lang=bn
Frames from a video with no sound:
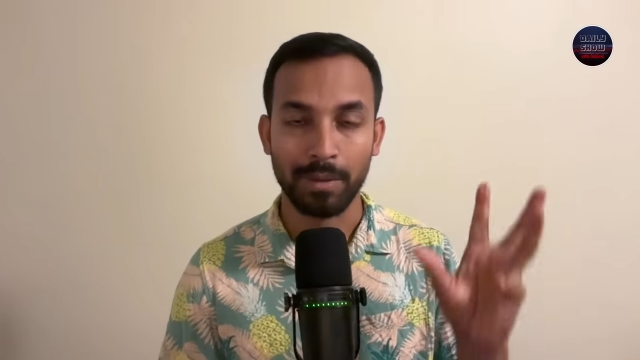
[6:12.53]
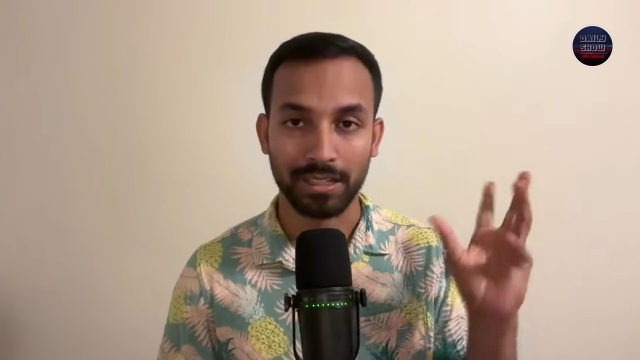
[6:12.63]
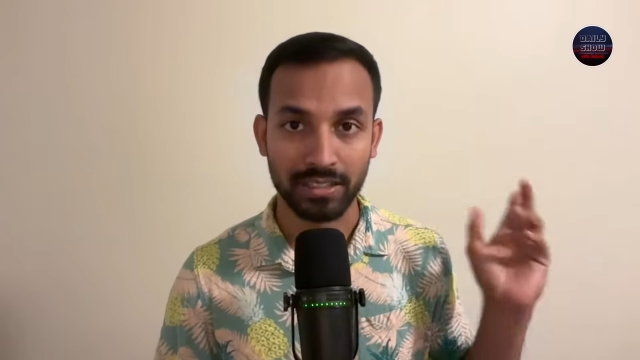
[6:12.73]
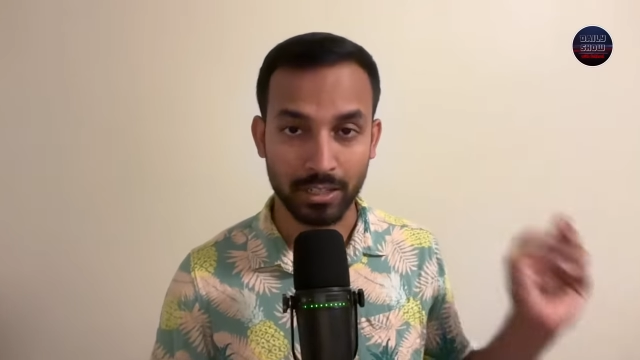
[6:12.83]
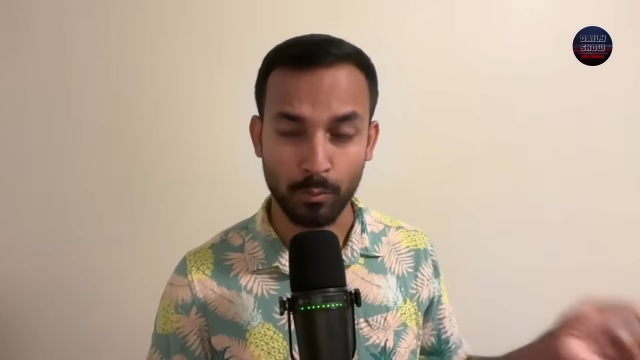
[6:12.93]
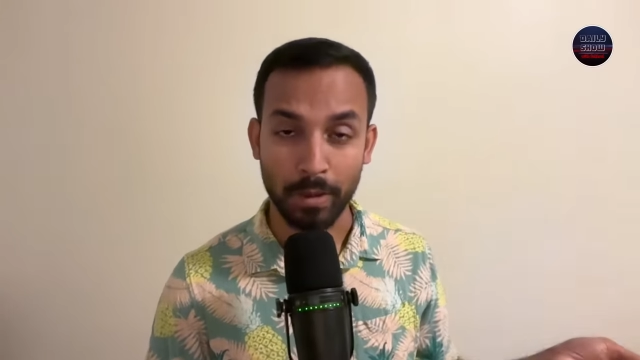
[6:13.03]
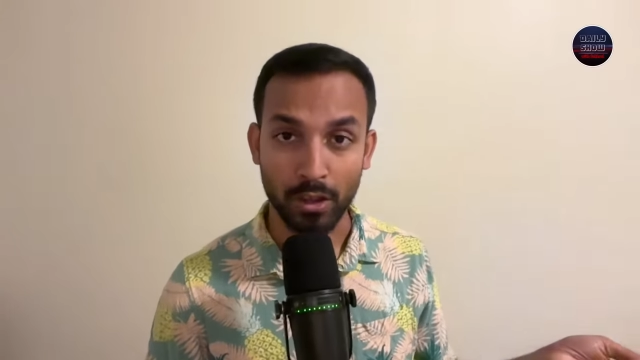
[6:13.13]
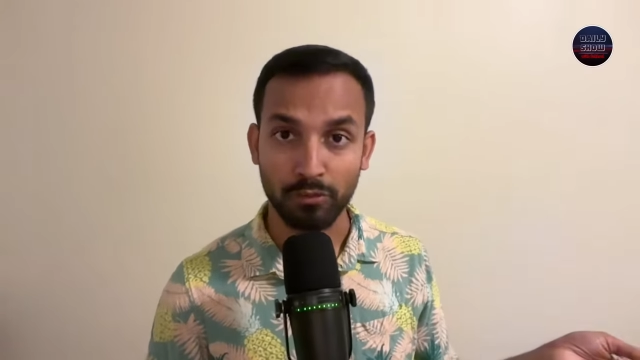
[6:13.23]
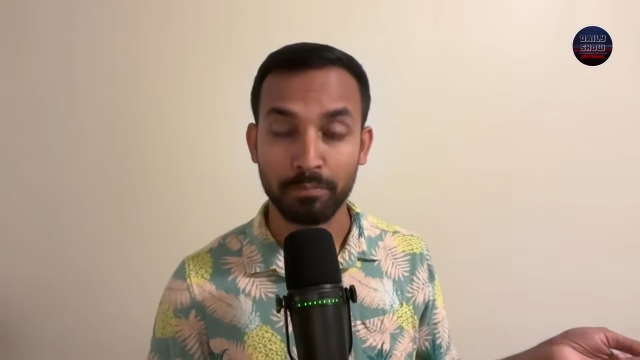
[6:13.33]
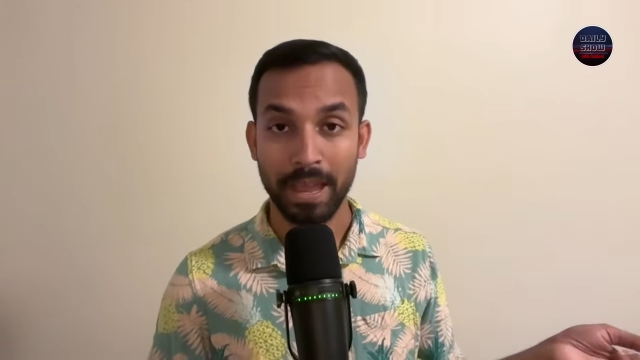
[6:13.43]
বাংলাদেশের বে
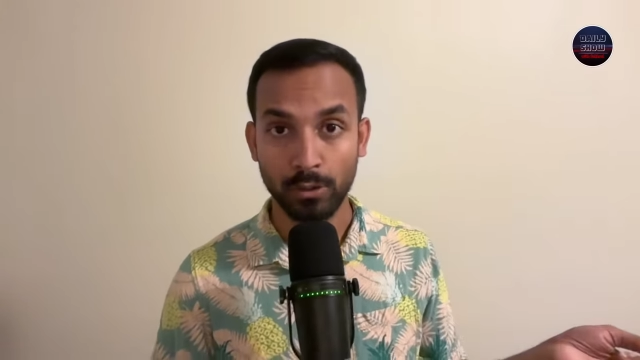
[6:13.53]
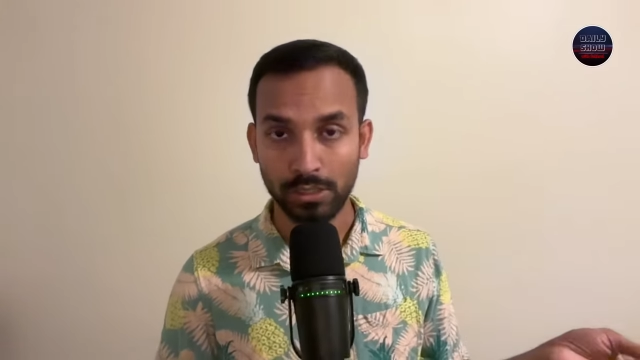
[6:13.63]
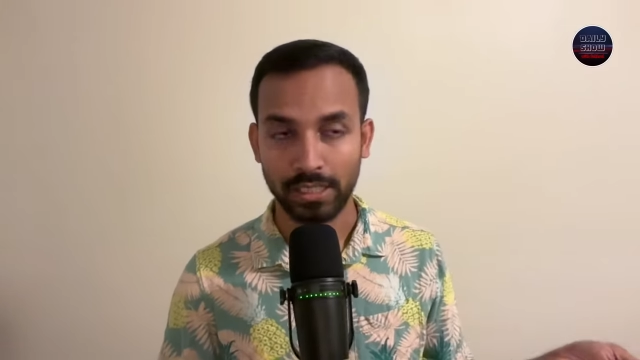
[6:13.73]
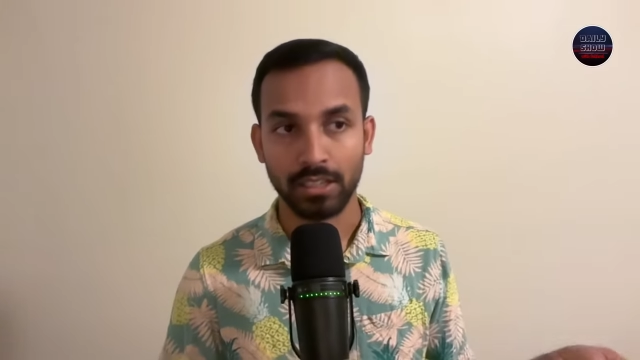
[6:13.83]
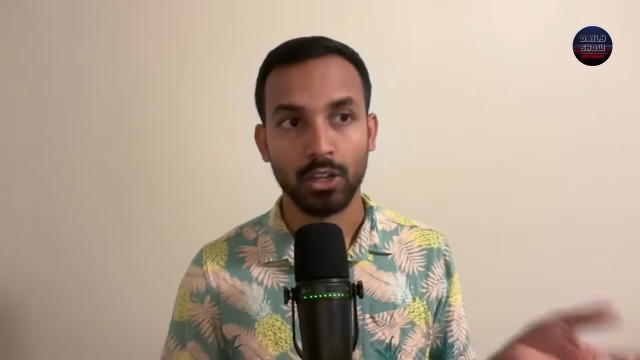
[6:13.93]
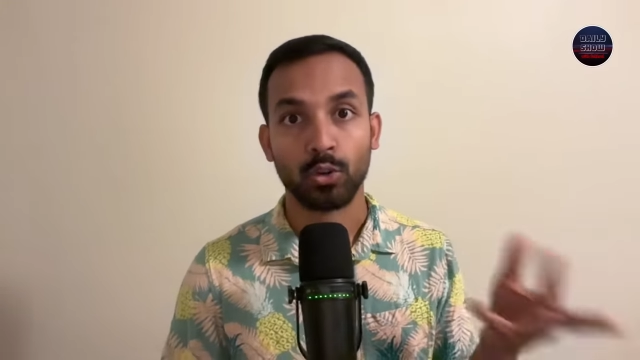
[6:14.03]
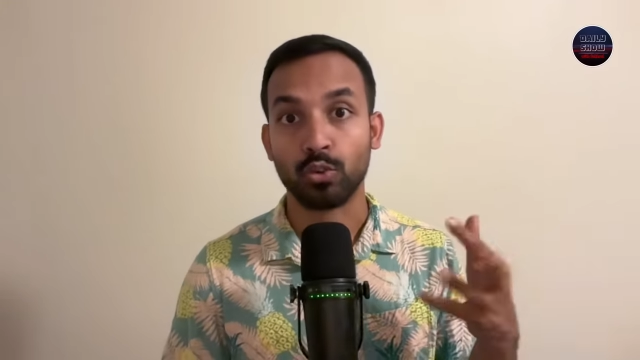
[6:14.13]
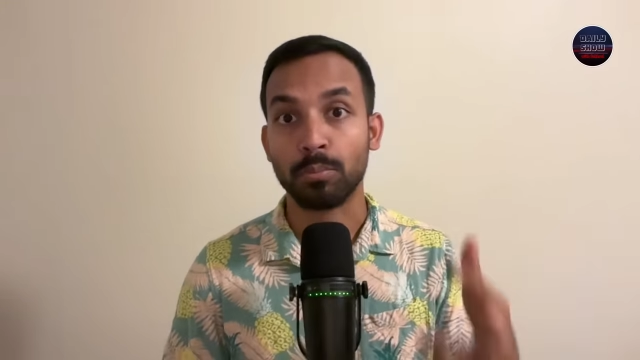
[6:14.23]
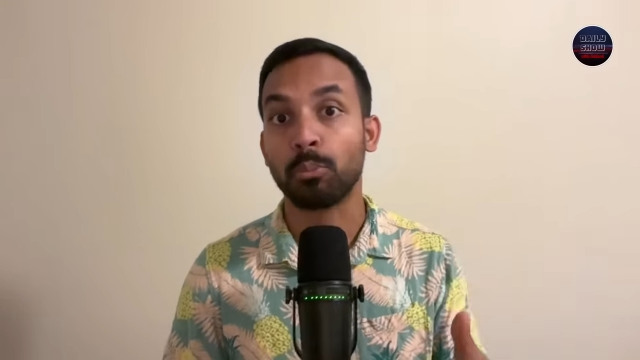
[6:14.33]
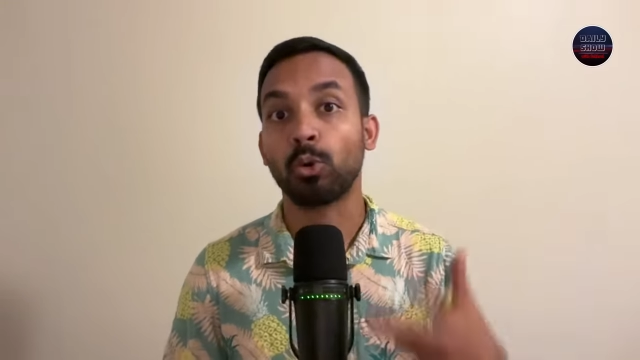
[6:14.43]
অফ বেঙ্গলে
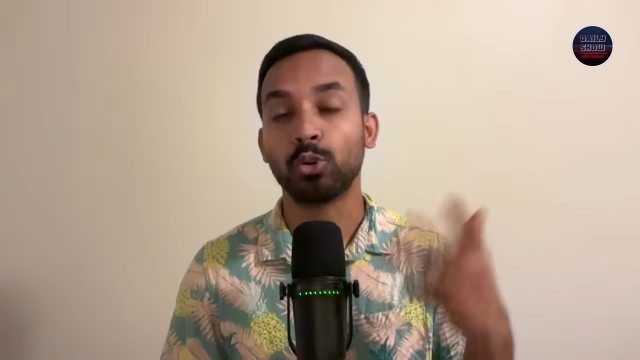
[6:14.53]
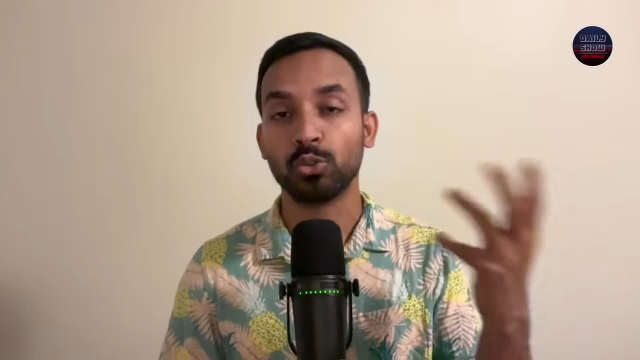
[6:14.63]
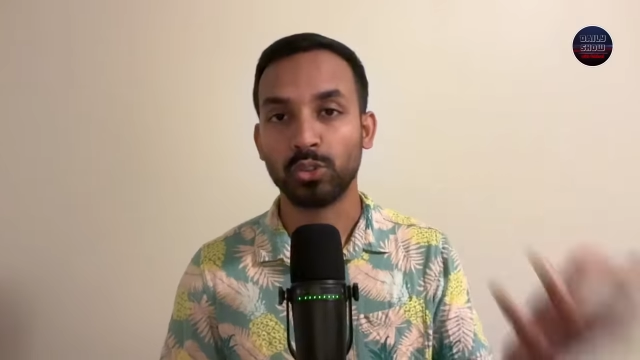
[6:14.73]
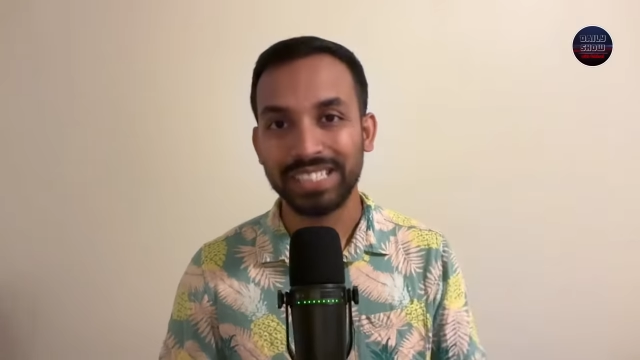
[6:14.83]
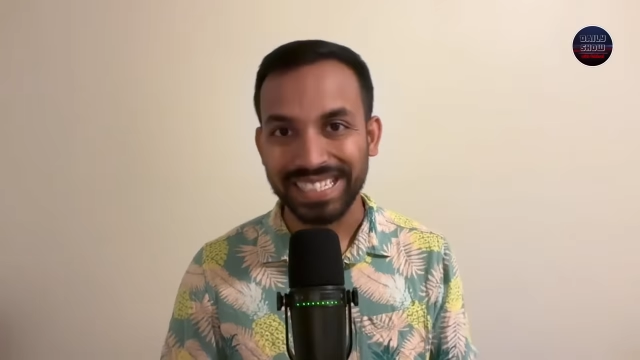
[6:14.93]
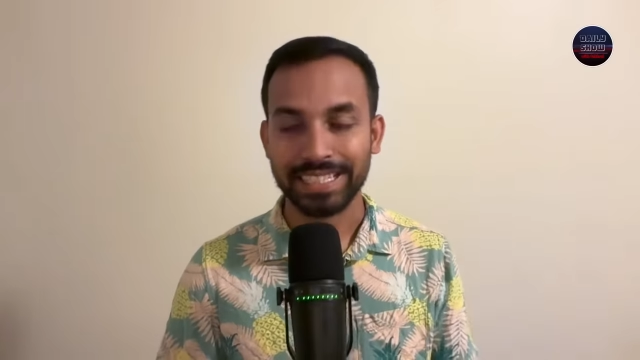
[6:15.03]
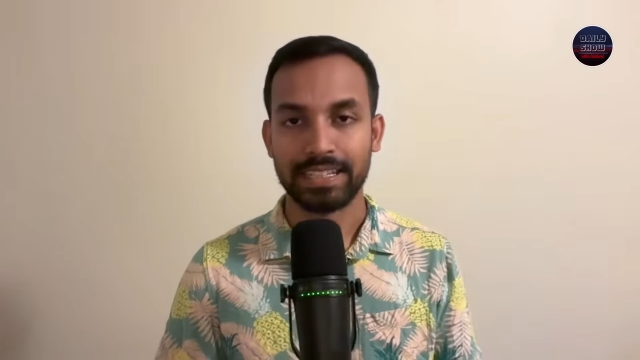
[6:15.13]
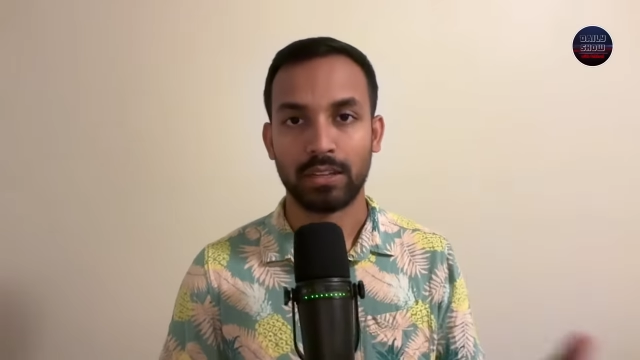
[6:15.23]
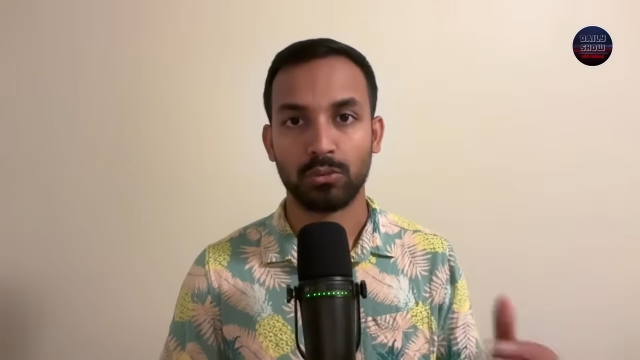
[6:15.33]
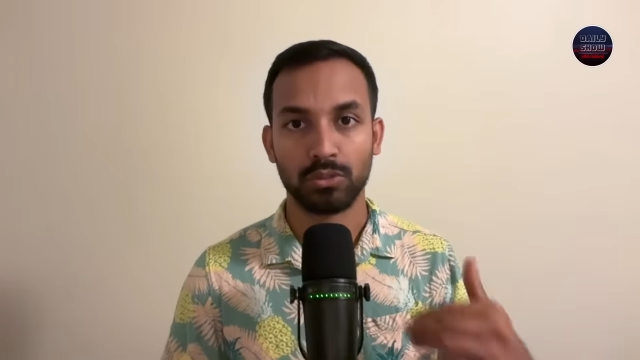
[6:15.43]
কোনো পোর্ট নিতে
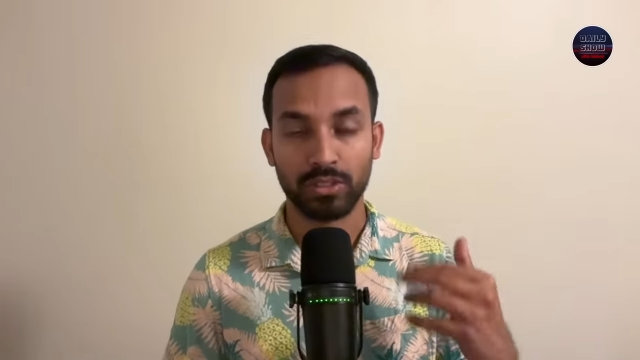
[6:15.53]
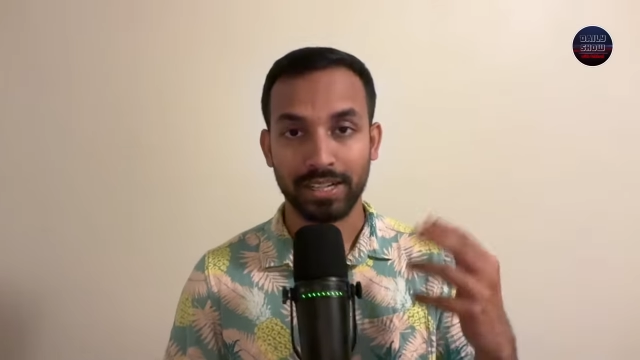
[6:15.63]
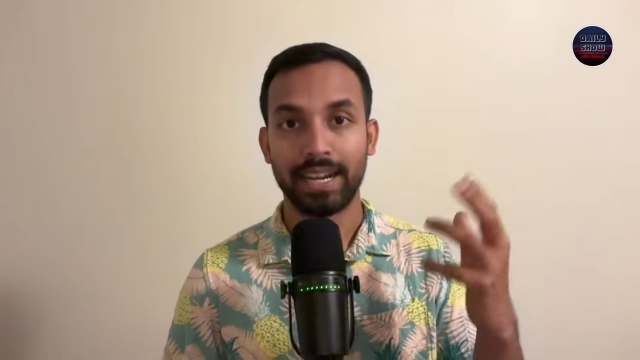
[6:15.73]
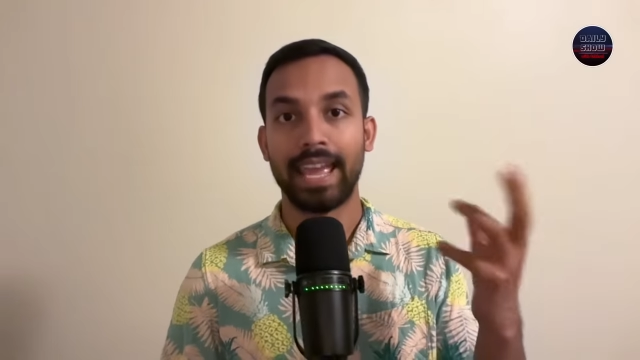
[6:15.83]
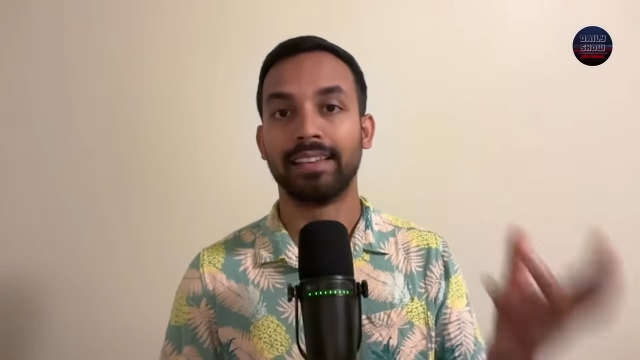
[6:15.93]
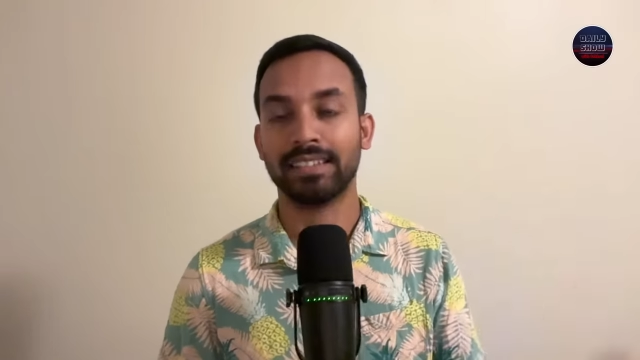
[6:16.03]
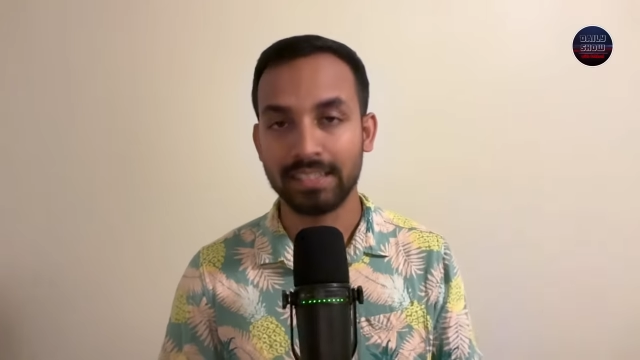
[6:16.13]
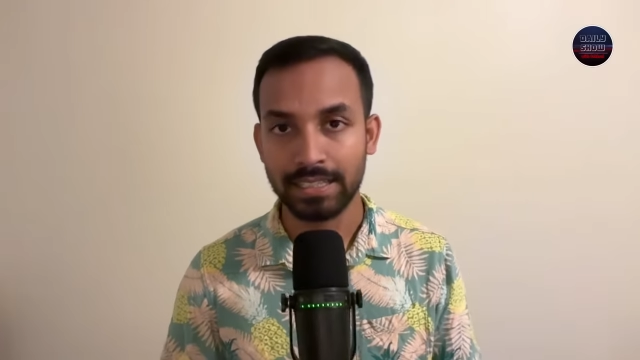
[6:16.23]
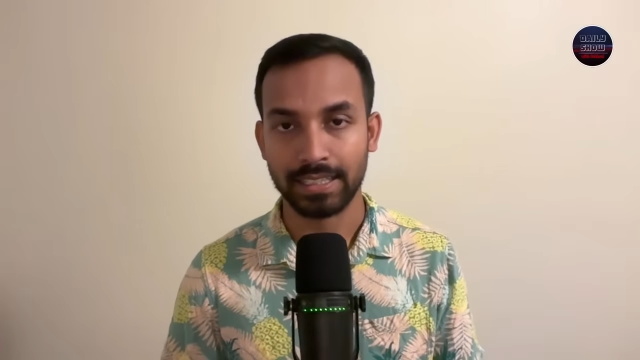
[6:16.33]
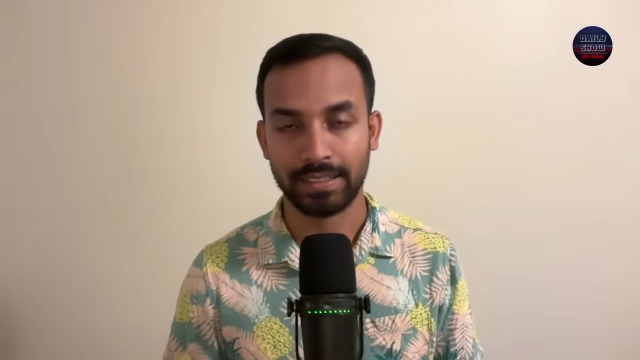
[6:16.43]
চায় কোনো ধরনের অ্যাক্সেস
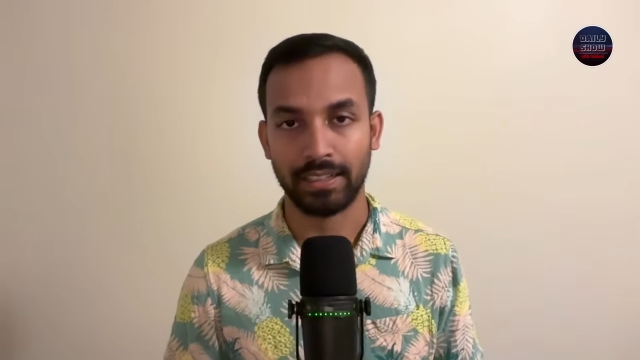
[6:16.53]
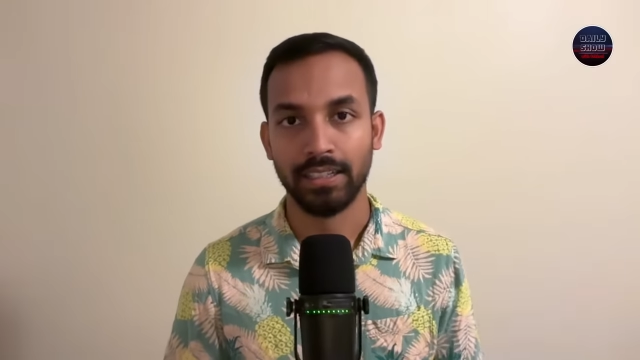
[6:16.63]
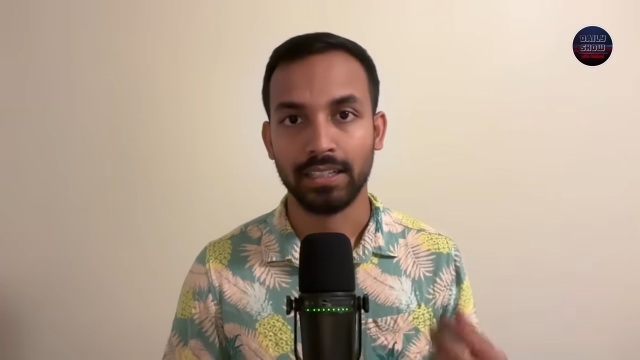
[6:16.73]
নিতে চায়